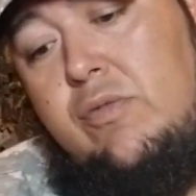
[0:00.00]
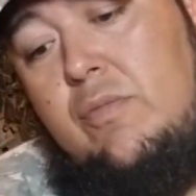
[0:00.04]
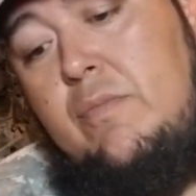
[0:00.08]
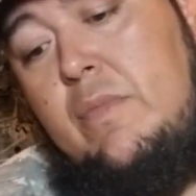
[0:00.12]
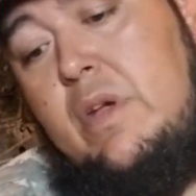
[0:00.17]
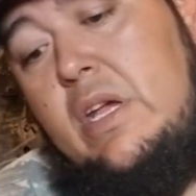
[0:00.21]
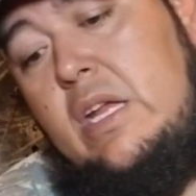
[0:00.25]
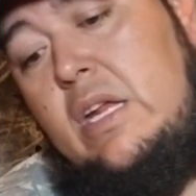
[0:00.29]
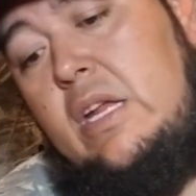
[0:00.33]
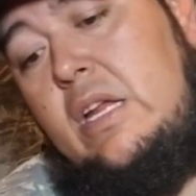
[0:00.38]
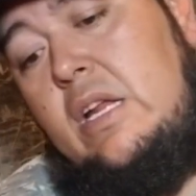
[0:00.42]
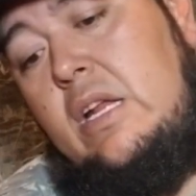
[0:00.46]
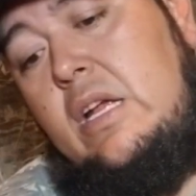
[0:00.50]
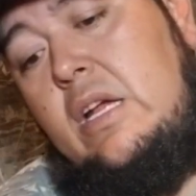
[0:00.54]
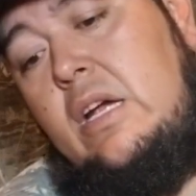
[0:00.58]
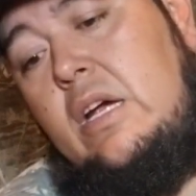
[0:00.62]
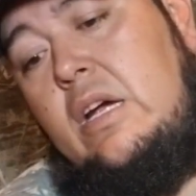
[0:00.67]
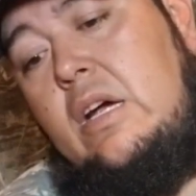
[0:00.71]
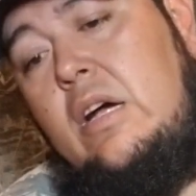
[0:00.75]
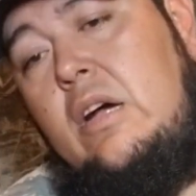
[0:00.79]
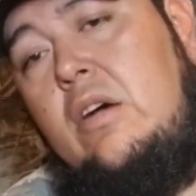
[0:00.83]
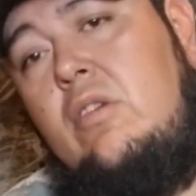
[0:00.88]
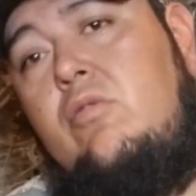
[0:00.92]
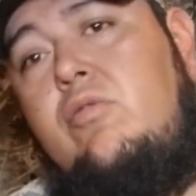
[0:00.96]
Miren,
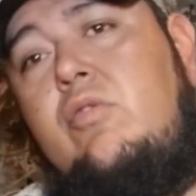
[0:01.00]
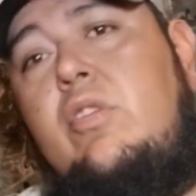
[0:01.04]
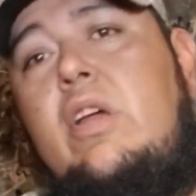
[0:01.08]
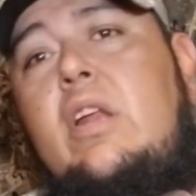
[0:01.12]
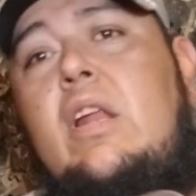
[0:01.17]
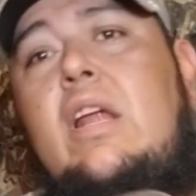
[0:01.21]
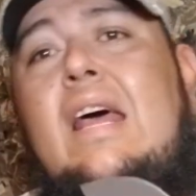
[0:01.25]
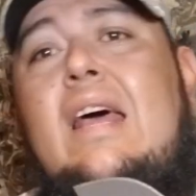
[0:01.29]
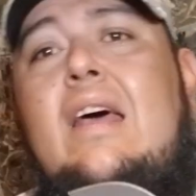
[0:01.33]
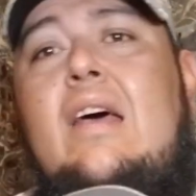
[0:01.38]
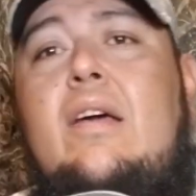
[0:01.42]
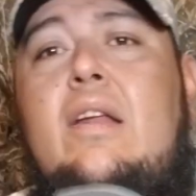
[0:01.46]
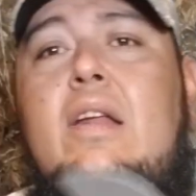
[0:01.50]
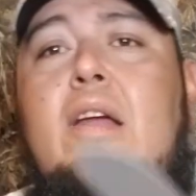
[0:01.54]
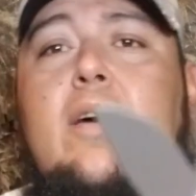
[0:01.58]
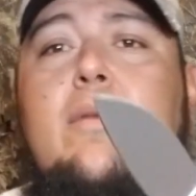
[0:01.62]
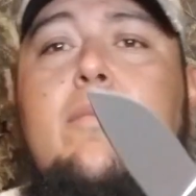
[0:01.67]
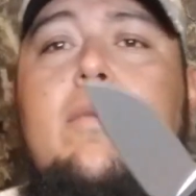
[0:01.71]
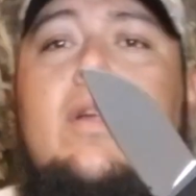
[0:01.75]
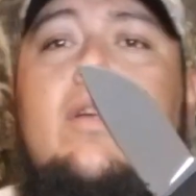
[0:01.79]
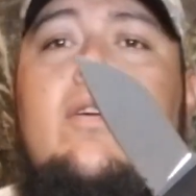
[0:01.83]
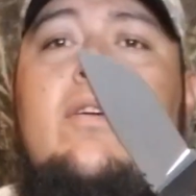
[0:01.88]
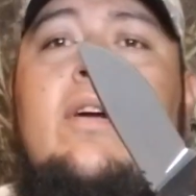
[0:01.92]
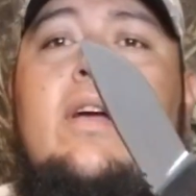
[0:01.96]
eh, usted la, nada
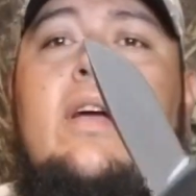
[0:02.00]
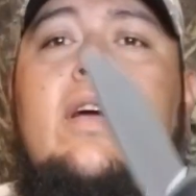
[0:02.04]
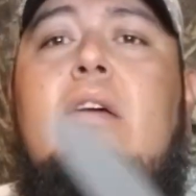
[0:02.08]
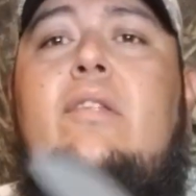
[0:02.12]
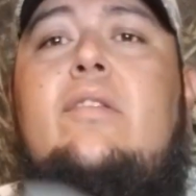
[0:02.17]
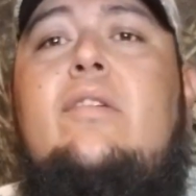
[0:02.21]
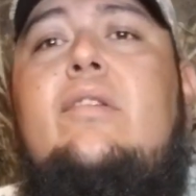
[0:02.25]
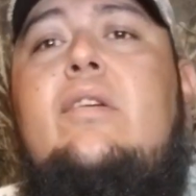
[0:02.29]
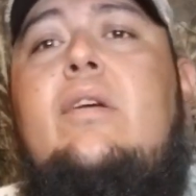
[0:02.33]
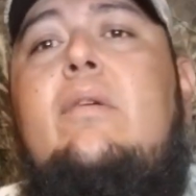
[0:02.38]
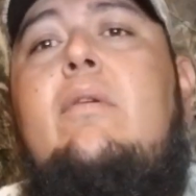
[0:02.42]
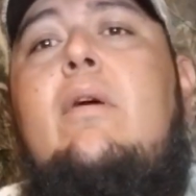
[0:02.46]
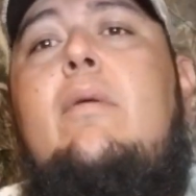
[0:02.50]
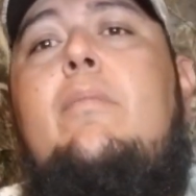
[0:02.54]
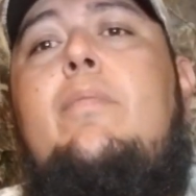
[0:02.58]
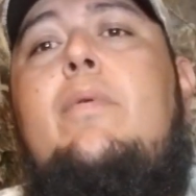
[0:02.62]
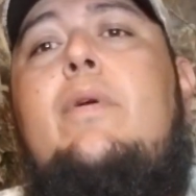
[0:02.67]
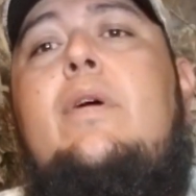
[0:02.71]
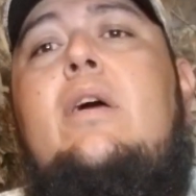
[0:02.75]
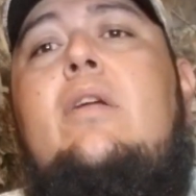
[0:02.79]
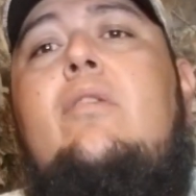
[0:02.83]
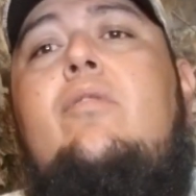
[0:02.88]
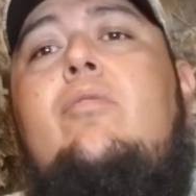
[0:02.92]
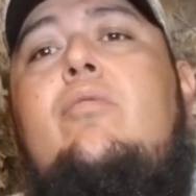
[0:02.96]
más lo que hace es que va a
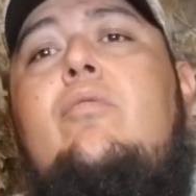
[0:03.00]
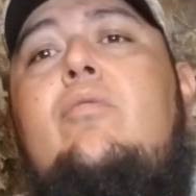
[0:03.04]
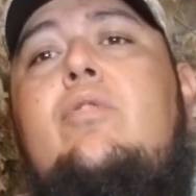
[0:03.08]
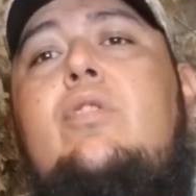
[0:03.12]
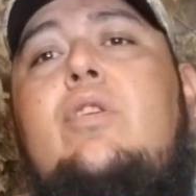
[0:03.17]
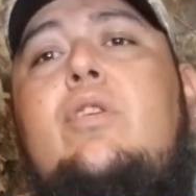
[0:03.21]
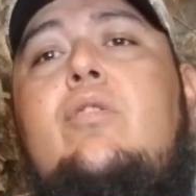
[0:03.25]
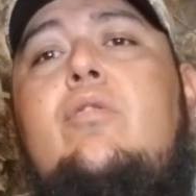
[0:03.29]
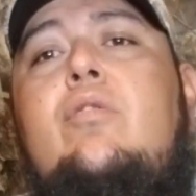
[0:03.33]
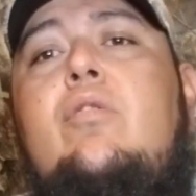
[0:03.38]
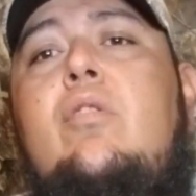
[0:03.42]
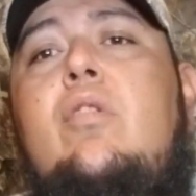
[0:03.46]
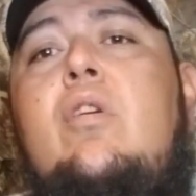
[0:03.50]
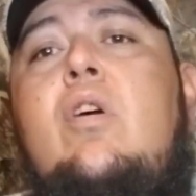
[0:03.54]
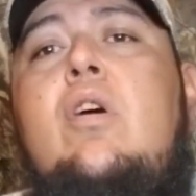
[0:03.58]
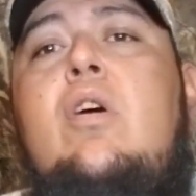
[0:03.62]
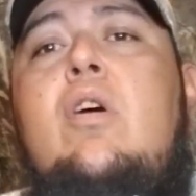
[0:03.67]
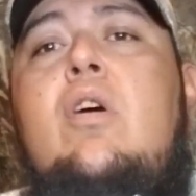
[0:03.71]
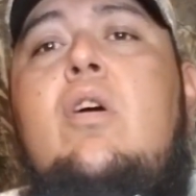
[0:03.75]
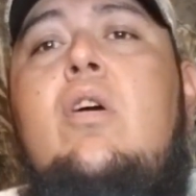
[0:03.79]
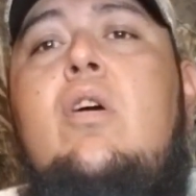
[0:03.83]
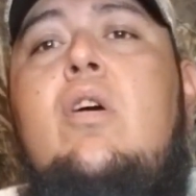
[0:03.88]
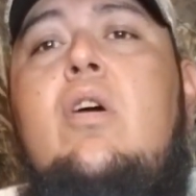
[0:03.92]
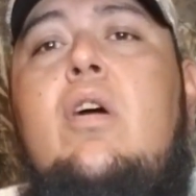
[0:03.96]
apoyar su cuchillo
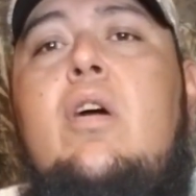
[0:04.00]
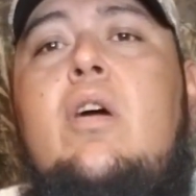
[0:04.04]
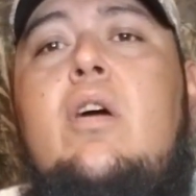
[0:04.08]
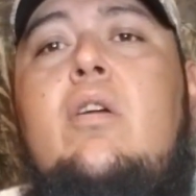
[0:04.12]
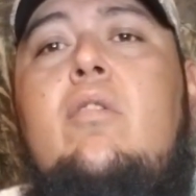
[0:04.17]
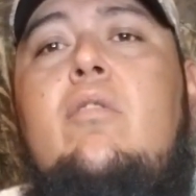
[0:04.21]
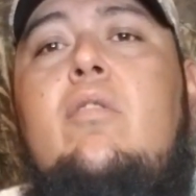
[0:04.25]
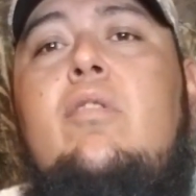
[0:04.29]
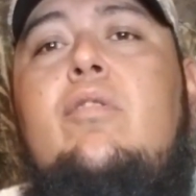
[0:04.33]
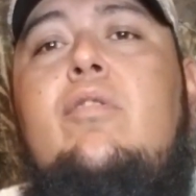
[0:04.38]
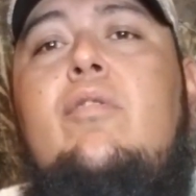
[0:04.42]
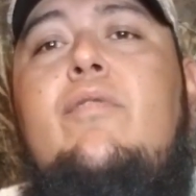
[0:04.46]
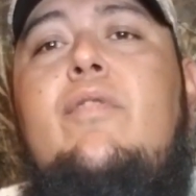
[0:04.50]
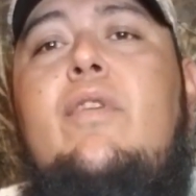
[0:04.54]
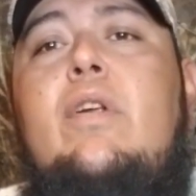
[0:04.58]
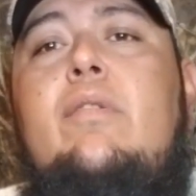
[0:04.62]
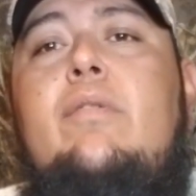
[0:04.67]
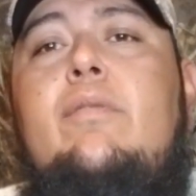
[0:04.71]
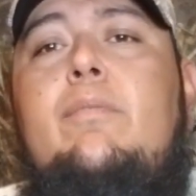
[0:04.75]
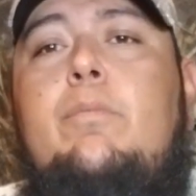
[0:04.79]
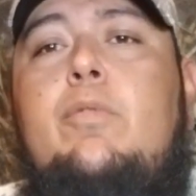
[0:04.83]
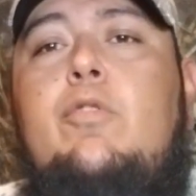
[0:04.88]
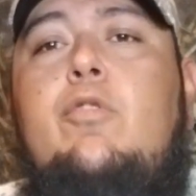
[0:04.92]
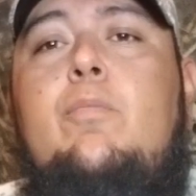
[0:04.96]
en una
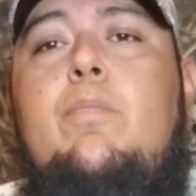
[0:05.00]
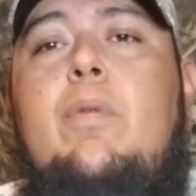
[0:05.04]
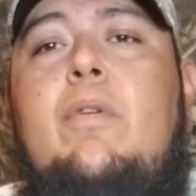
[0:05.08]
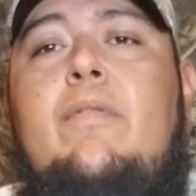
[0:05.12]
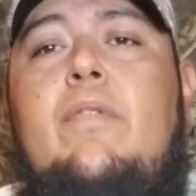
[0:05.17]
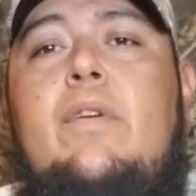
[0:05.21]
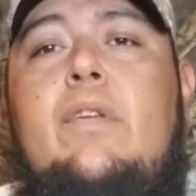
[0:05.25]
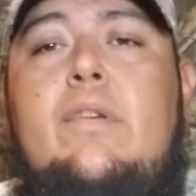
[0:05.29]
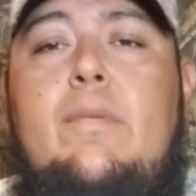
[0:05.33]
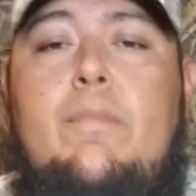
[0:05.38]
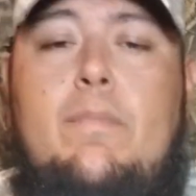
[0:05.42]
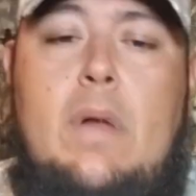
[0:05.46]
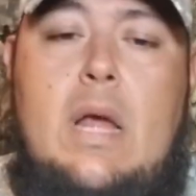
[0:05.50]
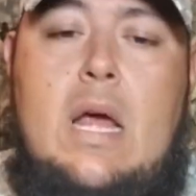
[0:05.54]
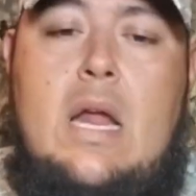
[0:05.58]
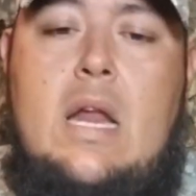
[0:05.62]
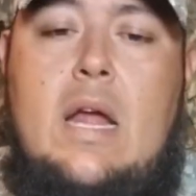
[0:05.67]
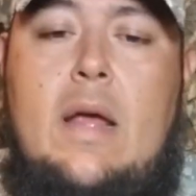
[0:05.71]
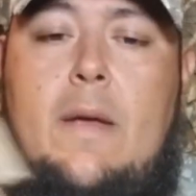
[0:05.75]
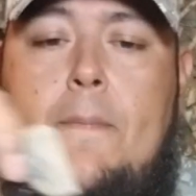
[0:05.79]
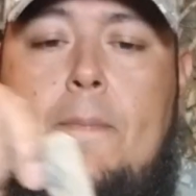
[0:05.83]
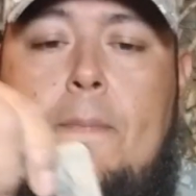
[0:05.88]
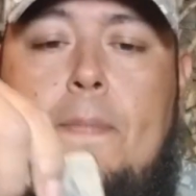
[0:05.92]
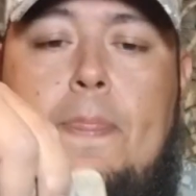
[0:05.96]
superficie,
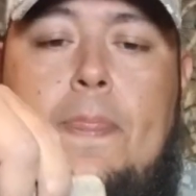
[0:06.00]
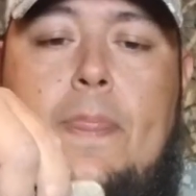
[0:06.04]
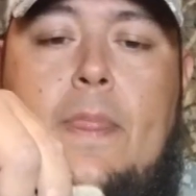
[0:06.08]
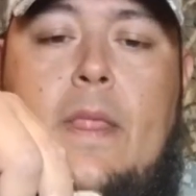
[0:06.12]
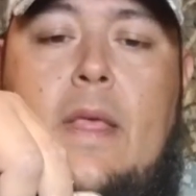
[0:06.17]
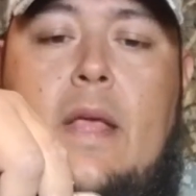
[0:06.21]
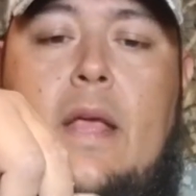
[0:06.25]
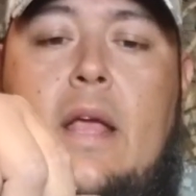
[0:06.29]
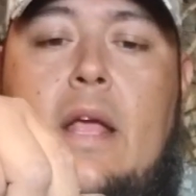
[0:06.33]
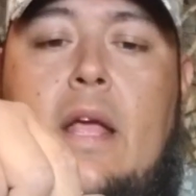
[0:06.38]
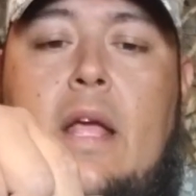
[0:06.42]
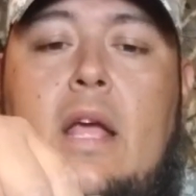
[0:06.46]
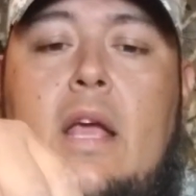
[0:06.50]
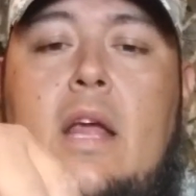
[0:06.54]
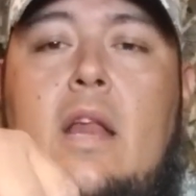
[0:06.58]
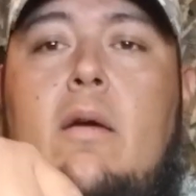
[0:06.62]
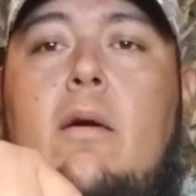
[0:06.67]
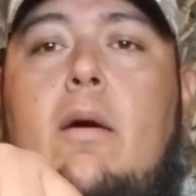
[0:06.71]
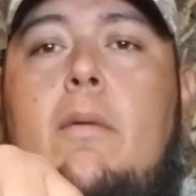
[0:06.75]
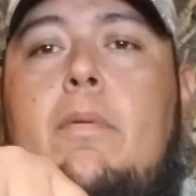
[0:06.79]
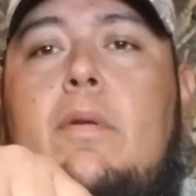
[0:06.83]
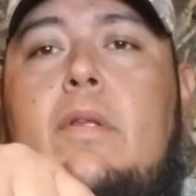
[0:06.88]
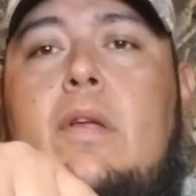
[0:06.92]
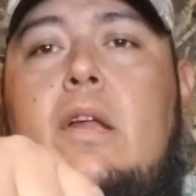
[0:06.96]
plana y le
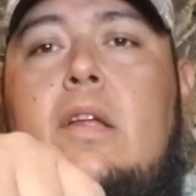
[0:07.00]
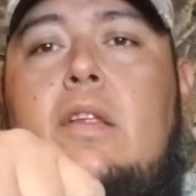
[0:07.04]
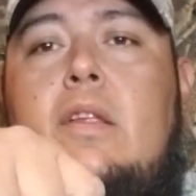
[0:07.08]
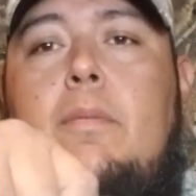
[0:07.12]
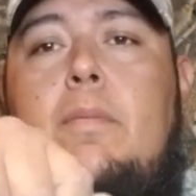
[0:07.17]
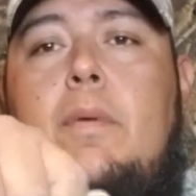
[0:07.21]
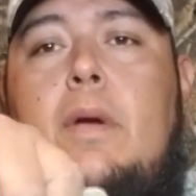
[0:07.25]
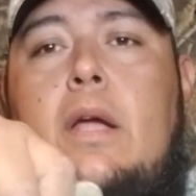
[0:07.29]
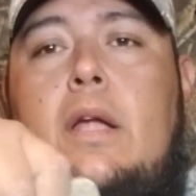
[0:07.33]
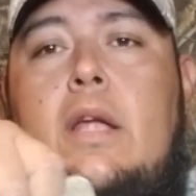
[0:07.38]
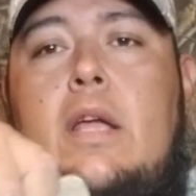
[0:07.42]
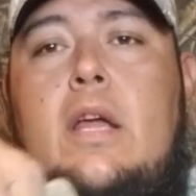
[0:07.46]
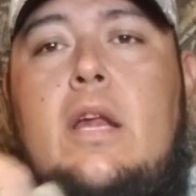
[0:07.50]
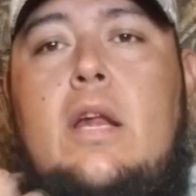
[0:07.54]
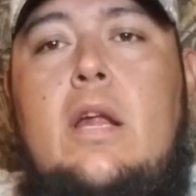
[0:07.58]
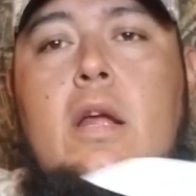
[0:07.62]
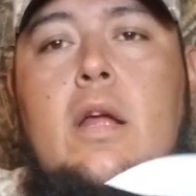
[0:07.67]
va a pasar este pequeñín